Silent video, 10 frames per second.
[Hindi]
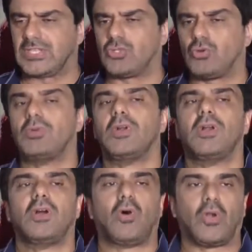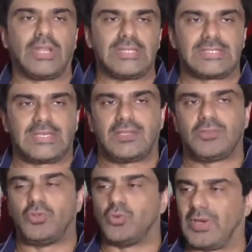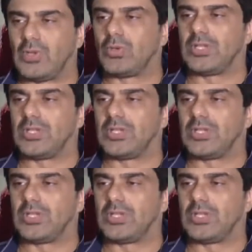है कि जो ऑडियंस है जो युवा लोग